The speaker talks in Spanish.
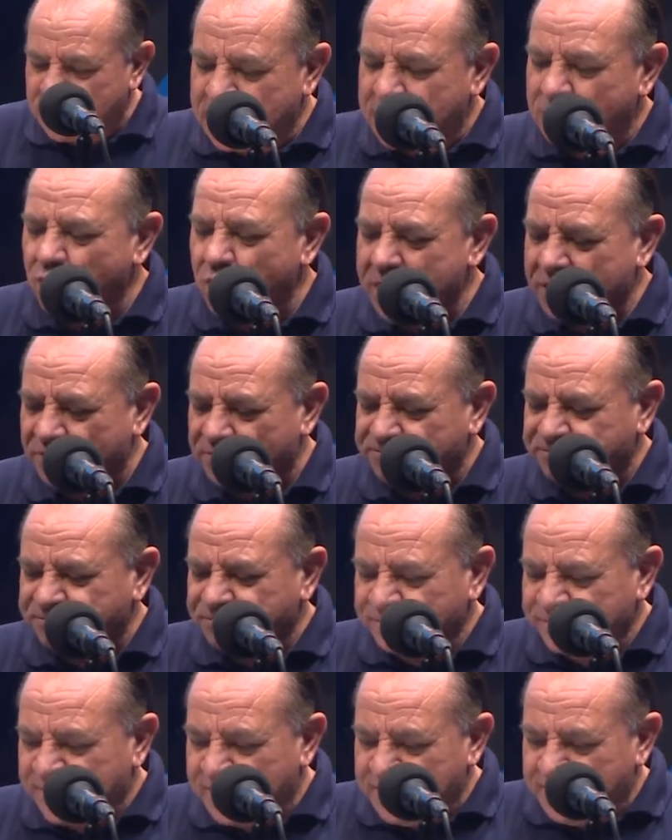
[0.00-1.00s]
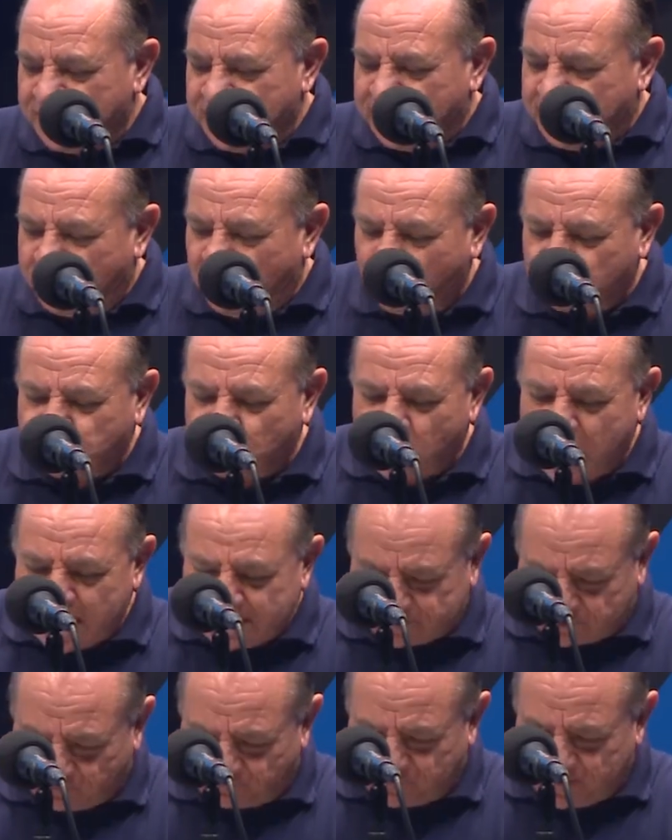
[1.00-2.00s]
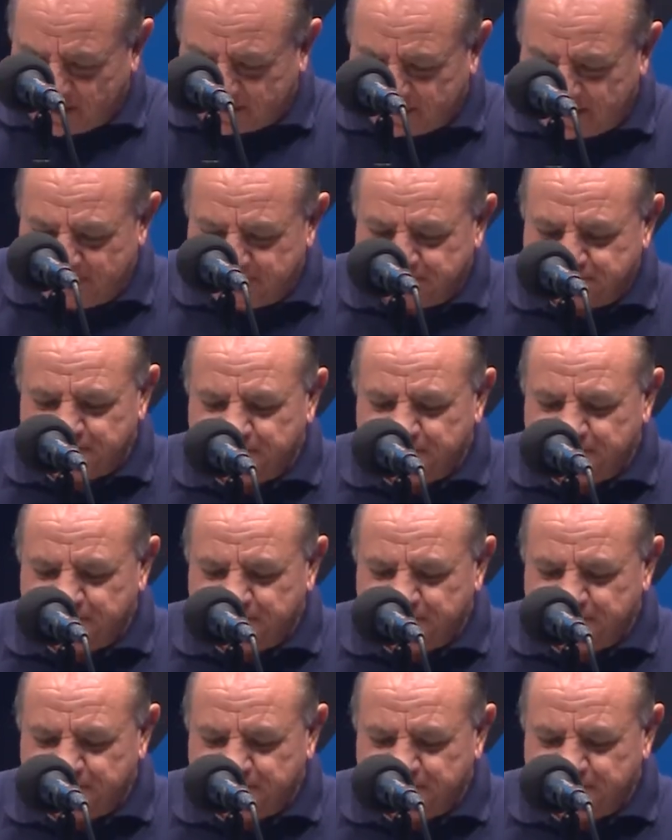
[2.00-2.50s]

Luego, otro gasto, fíjate.